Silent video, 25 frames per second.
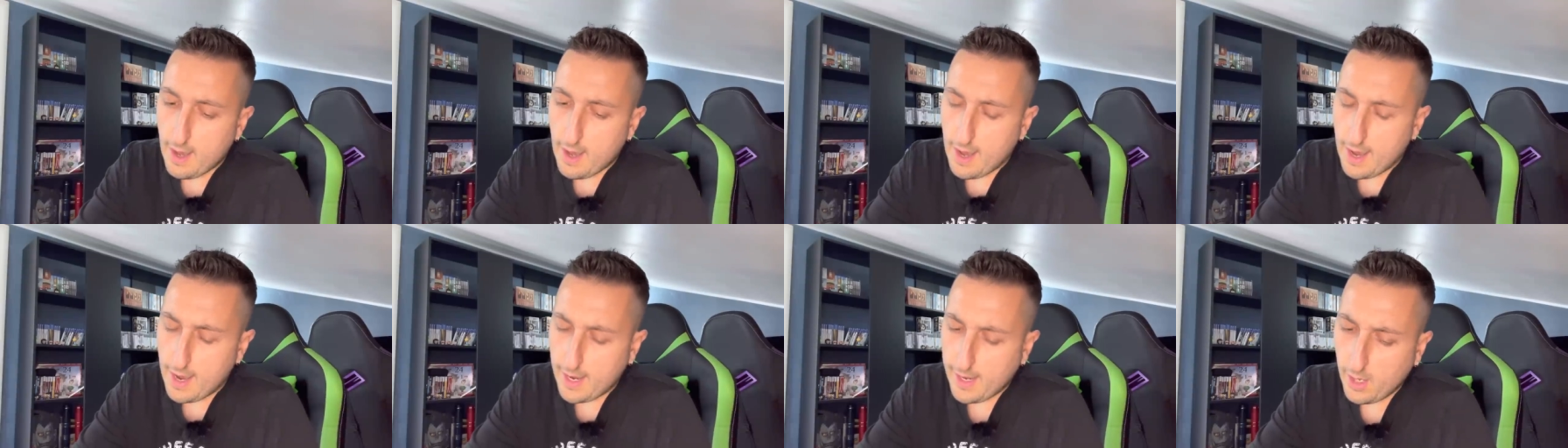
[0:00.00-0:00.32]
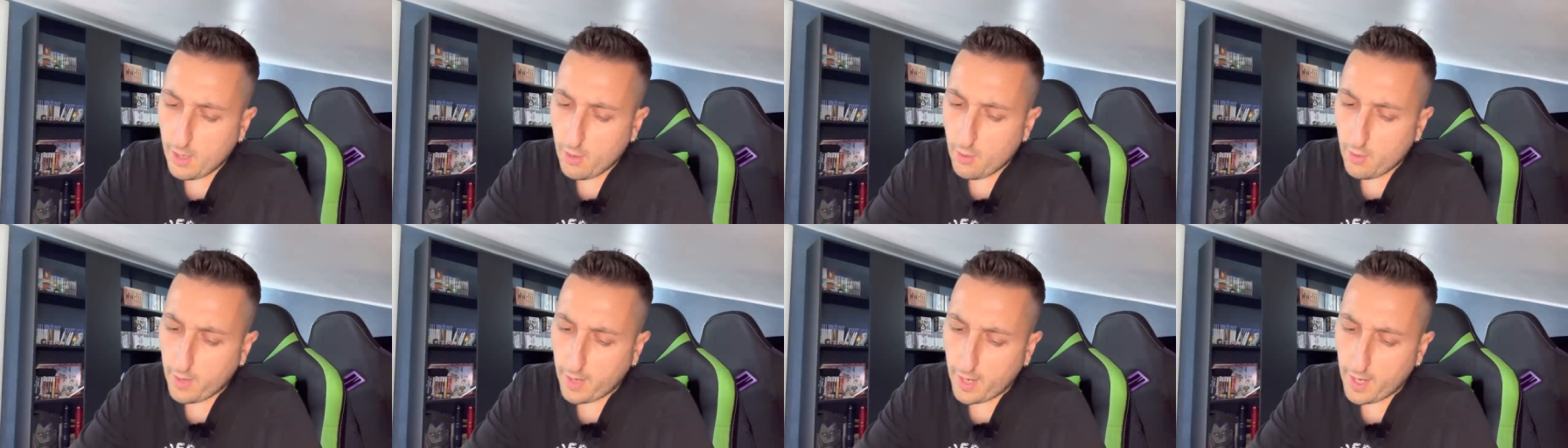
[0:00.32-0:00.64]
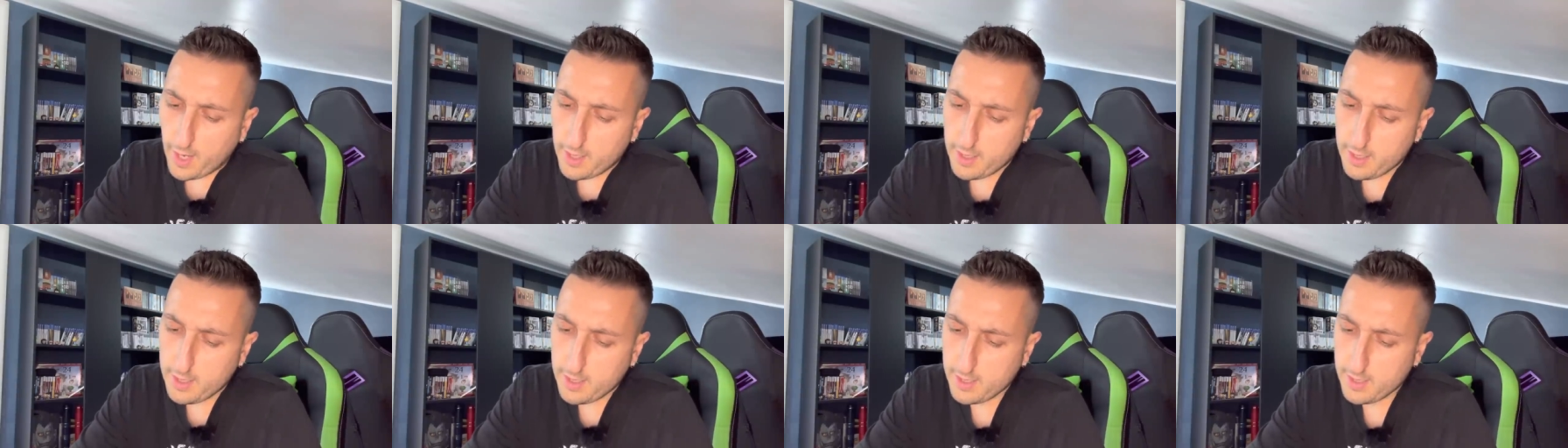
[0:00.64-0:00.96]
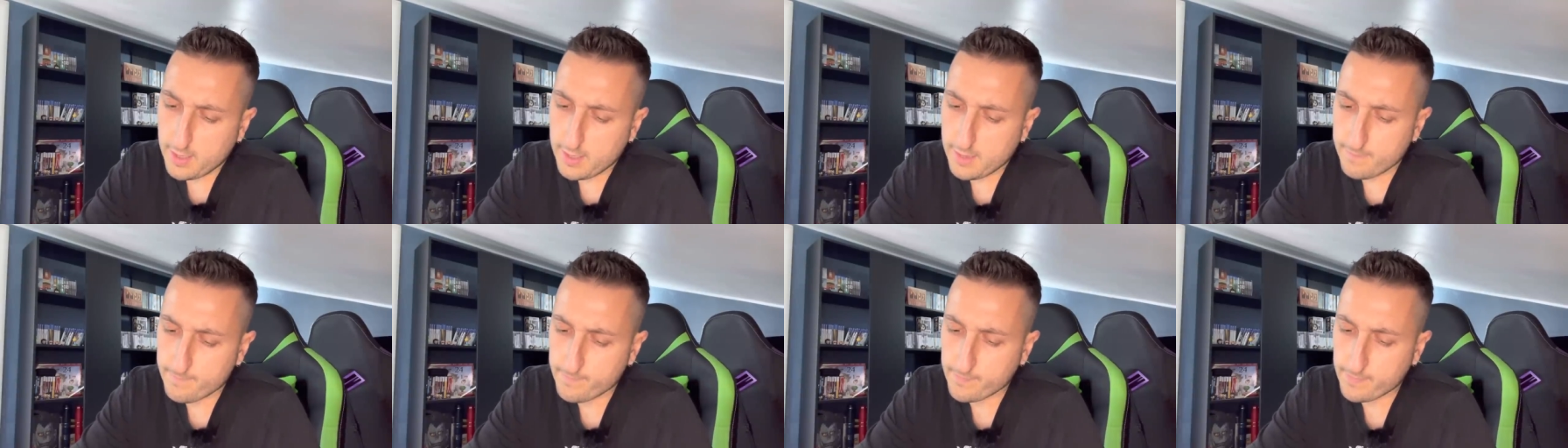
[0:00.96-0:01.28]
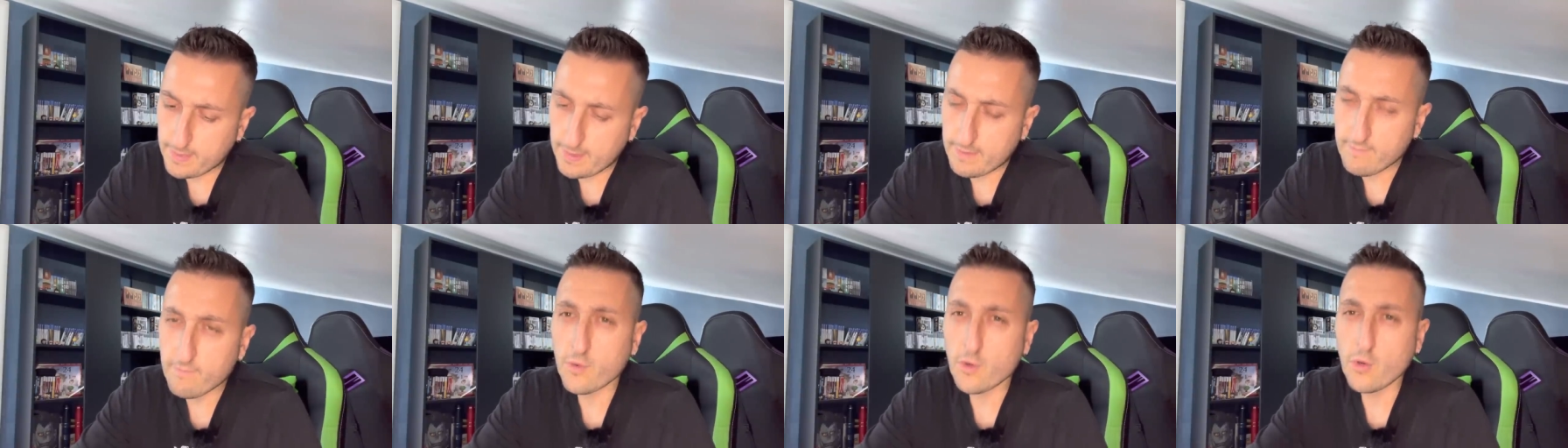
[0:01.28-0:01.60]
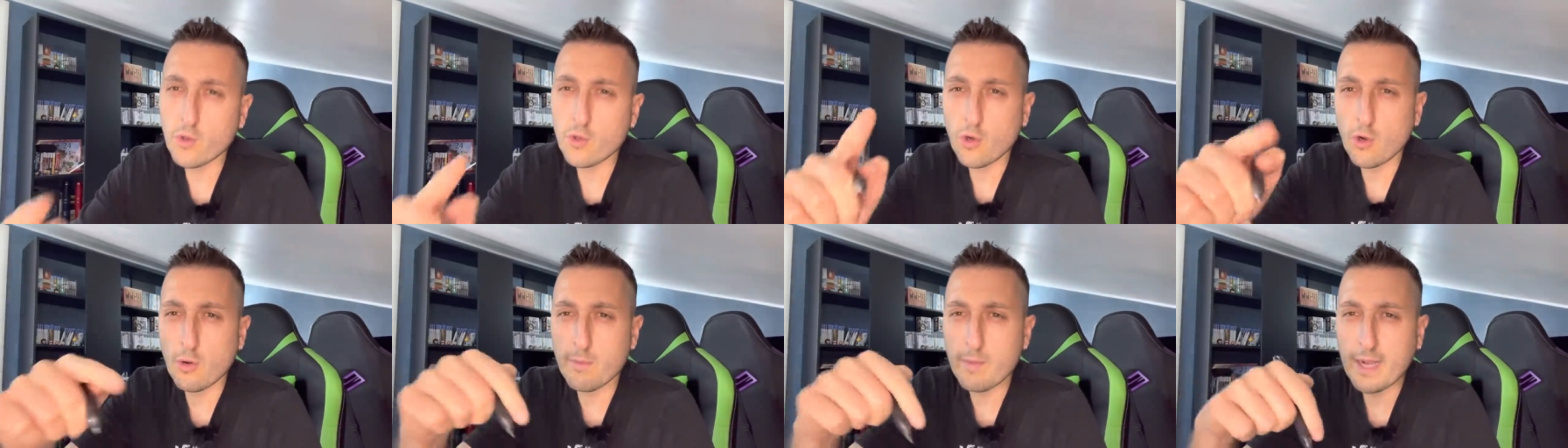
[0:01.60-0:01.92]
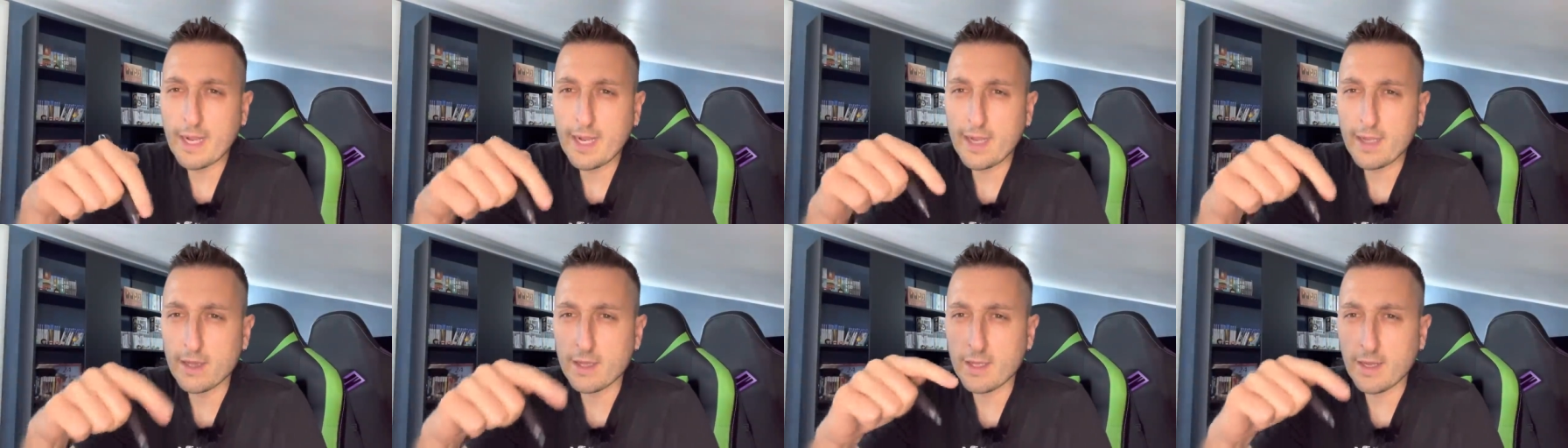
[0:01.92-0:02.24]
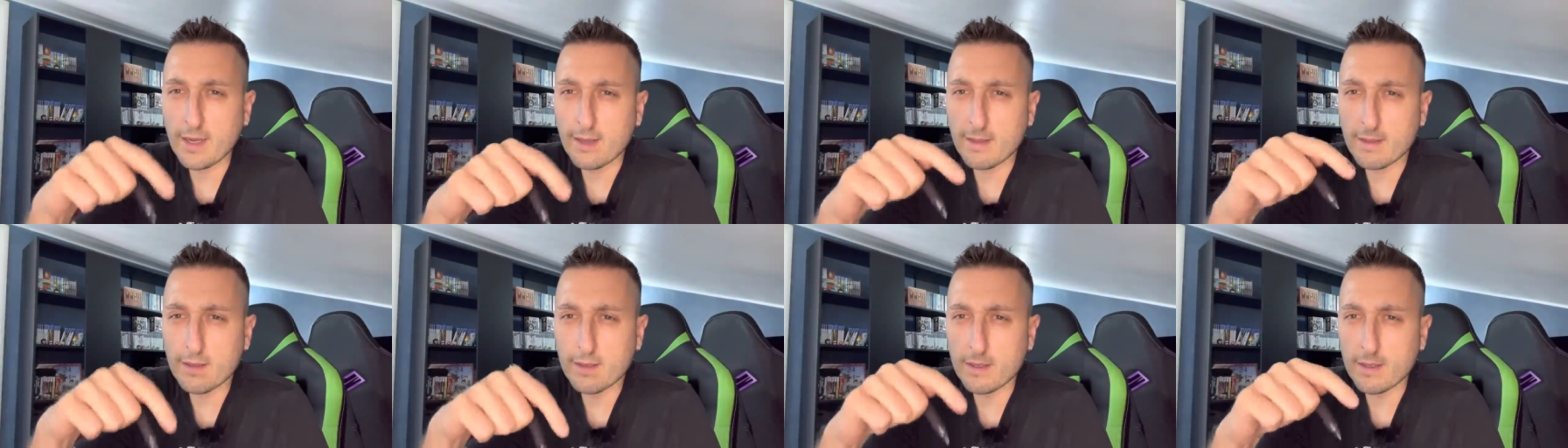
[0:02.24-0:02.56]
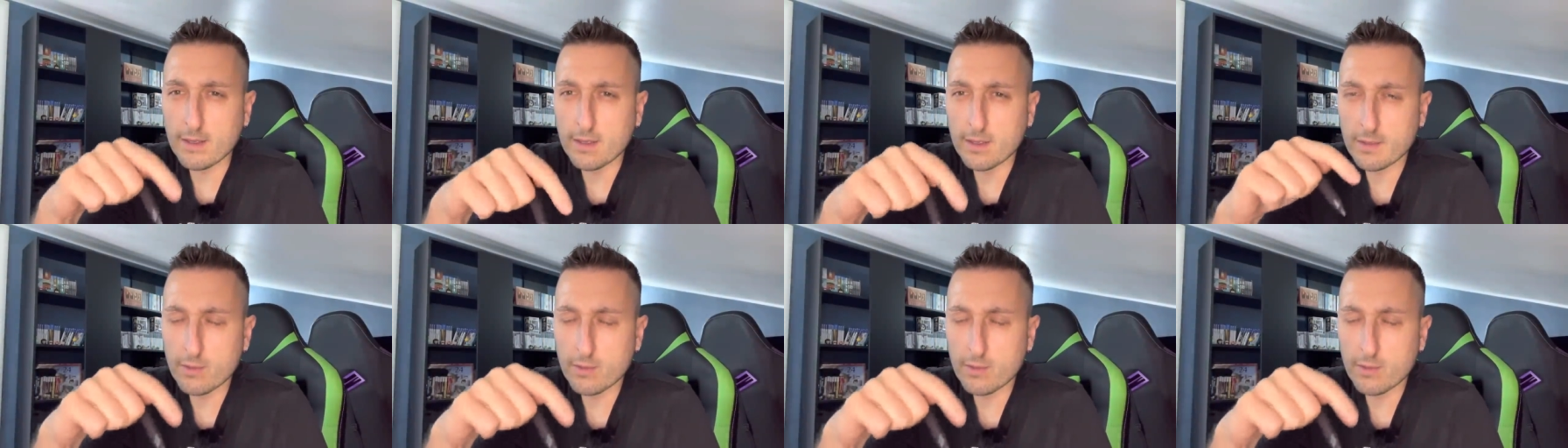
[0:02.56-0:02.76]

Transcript: Allora, voto come cantante,